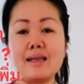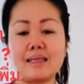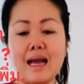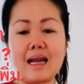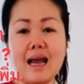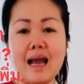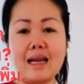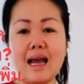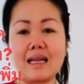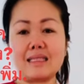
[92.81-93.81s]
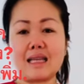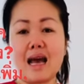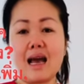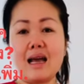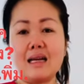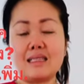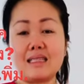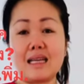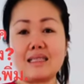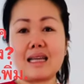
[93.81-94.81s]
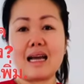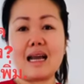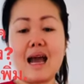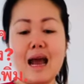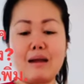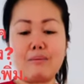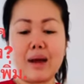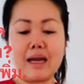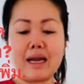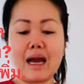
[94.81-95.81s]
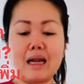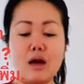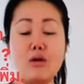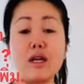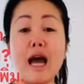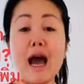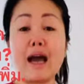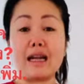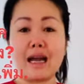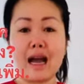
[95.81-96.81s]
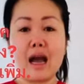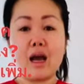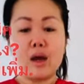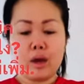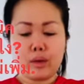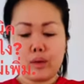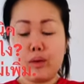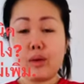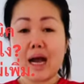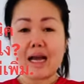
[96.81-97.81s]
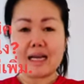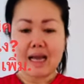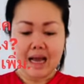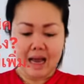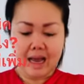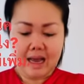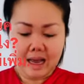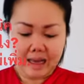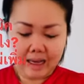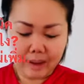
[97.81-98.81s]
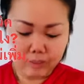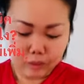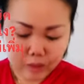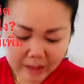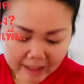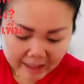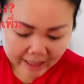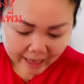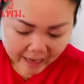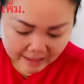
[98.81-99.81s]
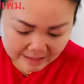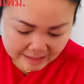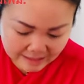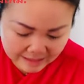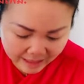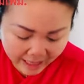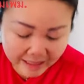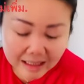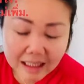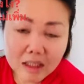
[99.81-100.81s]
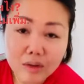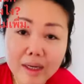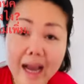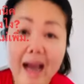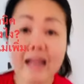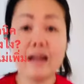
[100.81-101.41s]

สารอาหารอาจจะเสียสารอาหารไปนะคะ เราก็ทานนะคะคู่กันนะคะ กับตัวนี้นะคะหรือใครที่ต้องการ